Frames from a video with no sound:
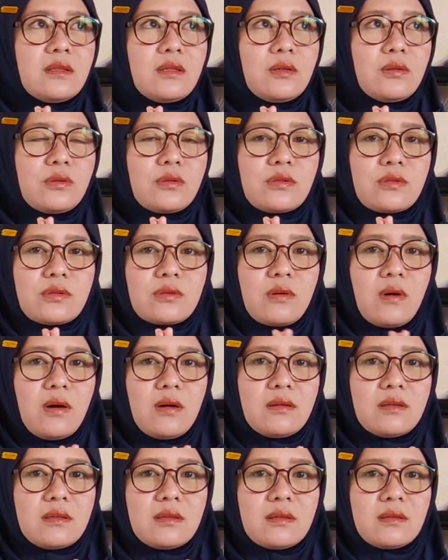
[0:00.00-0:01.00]
terus
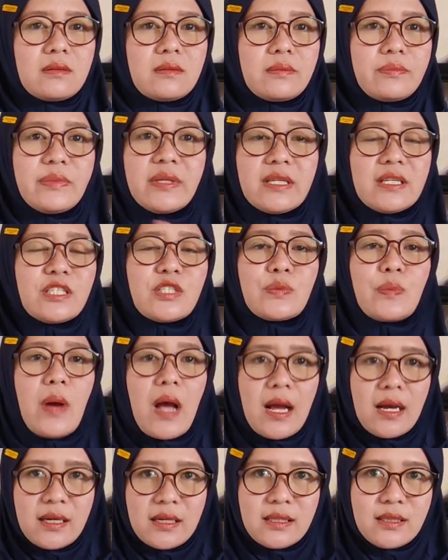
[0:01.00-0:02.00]
kok miris
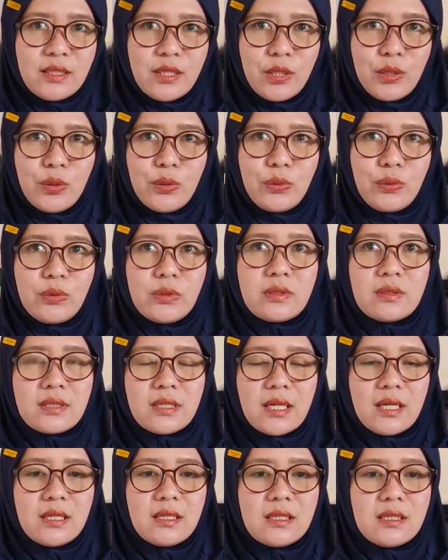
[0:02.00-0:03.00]
banget gitu
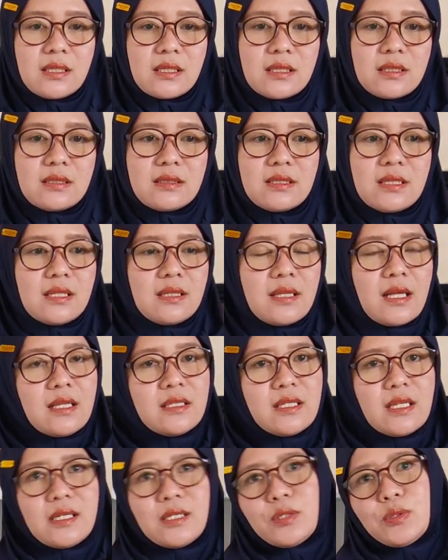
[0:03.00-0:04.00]
dan
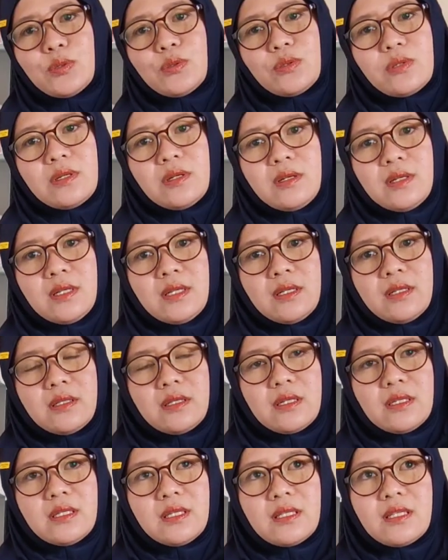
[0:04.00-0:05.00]
ceritanya itu
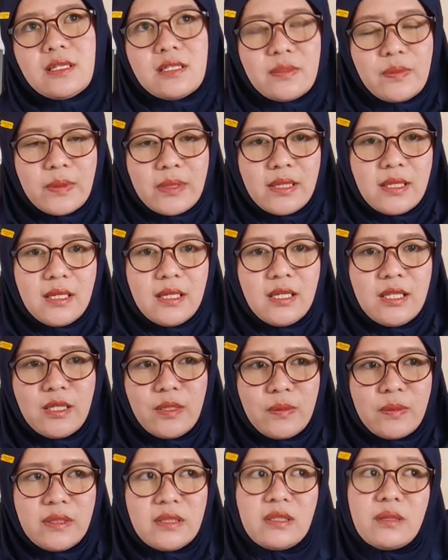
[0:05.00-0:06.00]
ternyata seperti ini
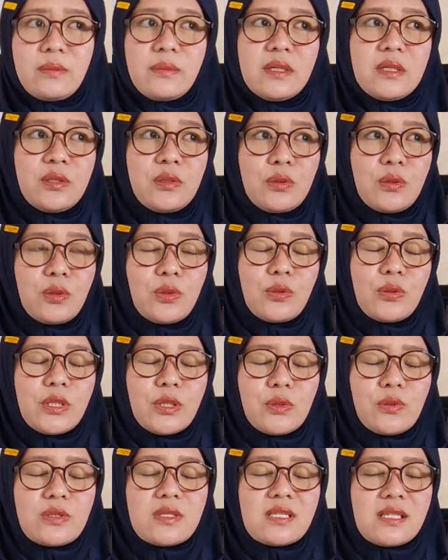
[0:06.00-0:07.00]
teman-teman dulu
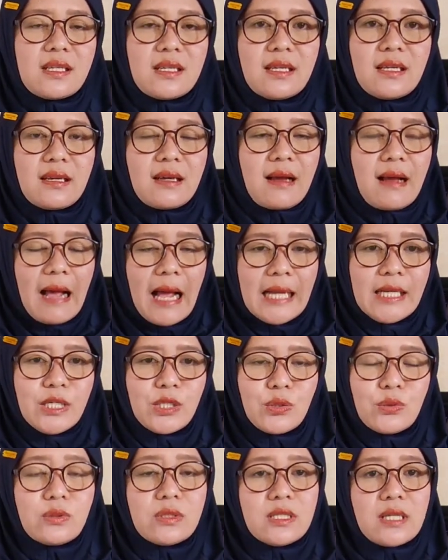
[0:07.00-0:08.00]
itu si Kikan
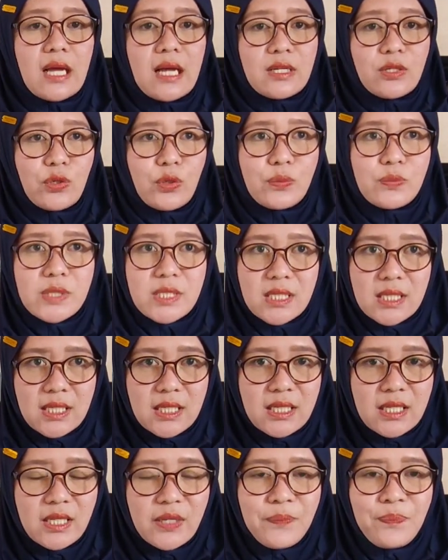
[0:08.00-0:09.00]
itu
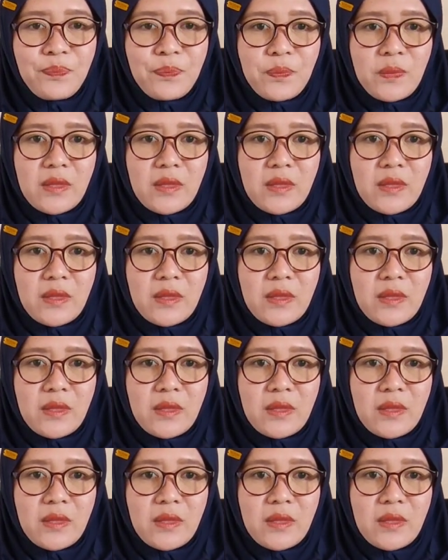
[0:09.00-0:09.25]
diadopsi